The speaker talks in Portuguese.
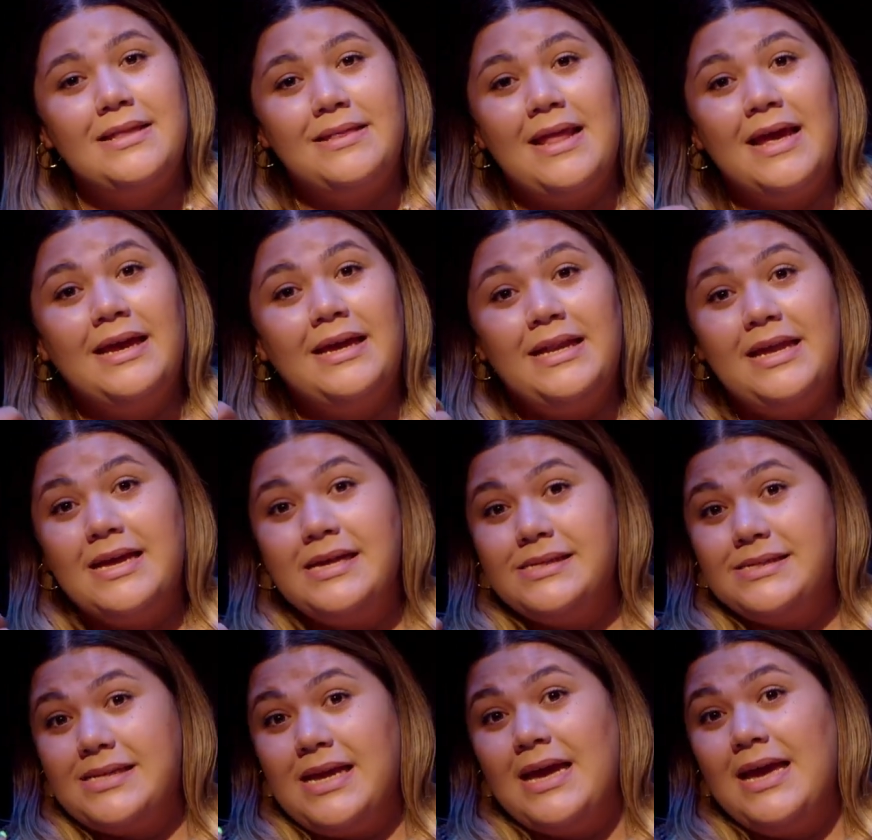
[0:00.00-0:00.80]
da
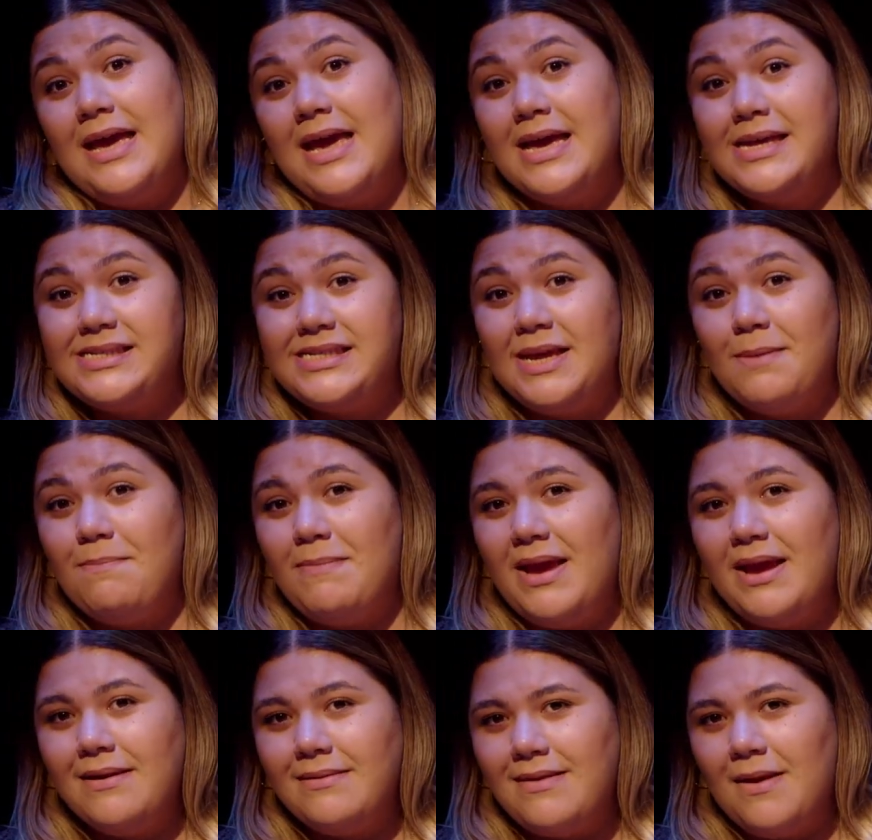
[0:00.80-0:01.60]
criança
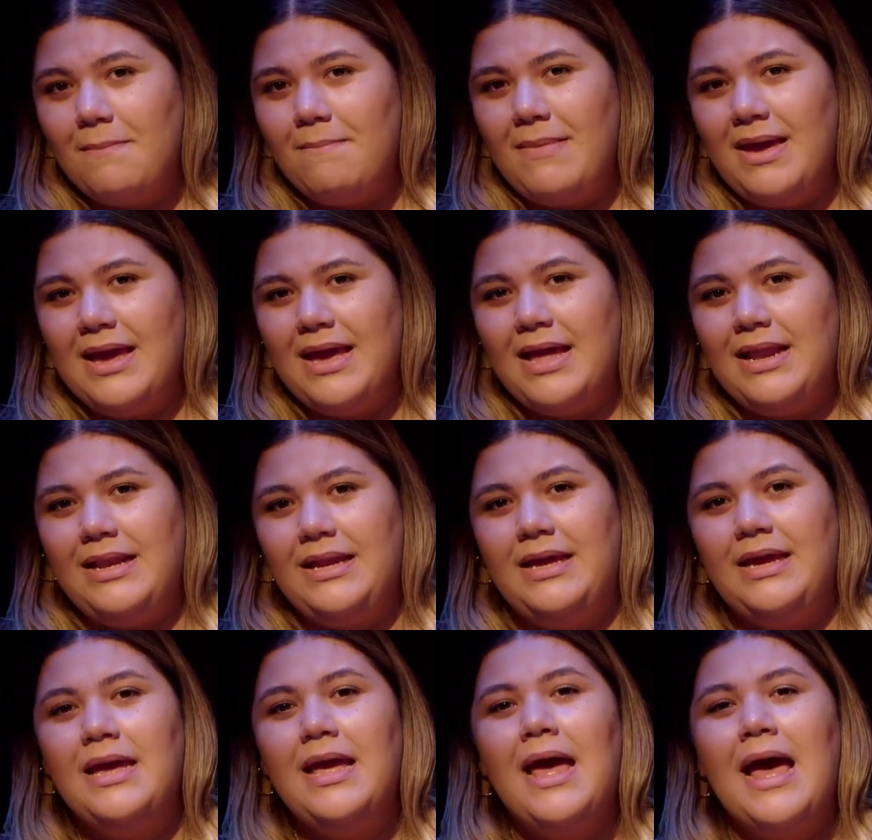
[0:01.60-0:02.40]
receber também
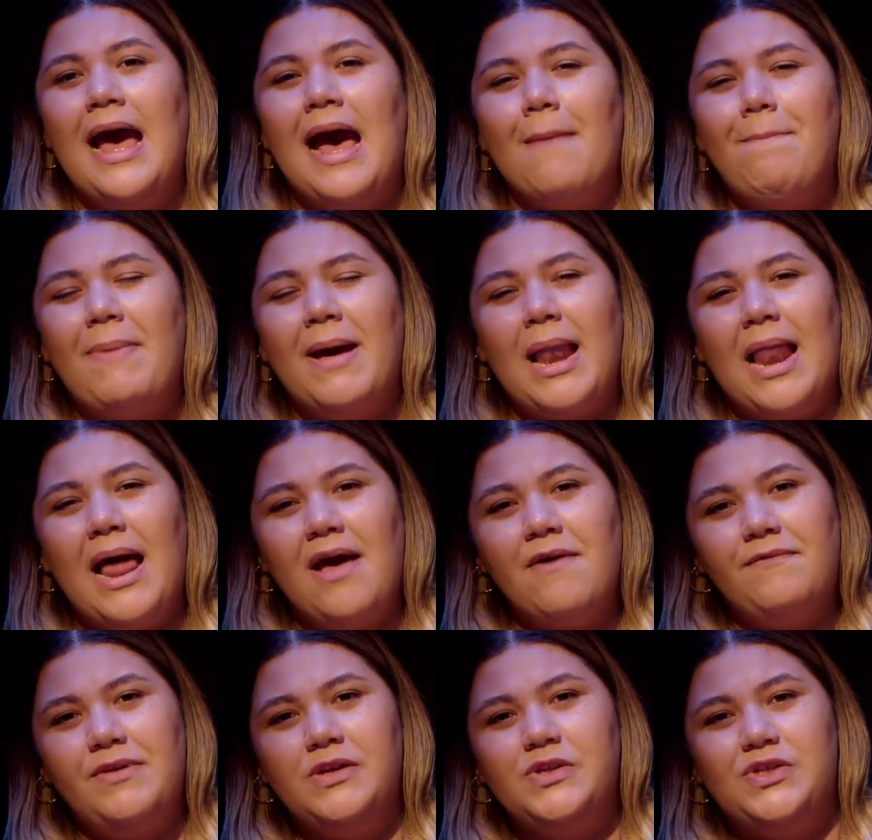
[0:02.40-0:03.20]
ali a
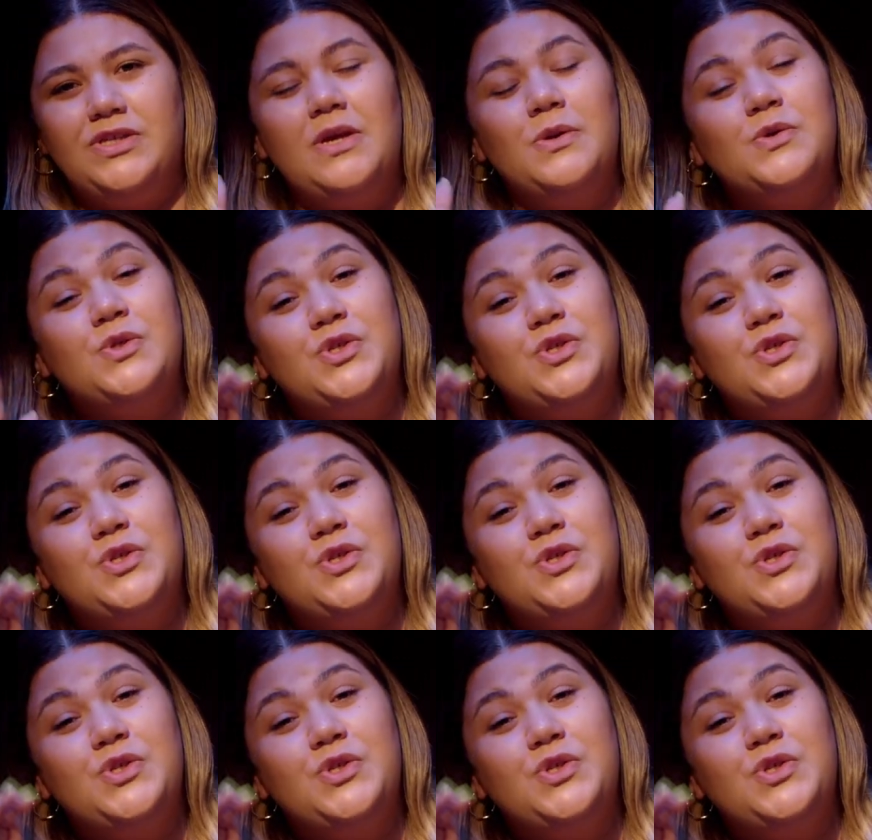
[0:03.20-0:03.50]
palavra de Deus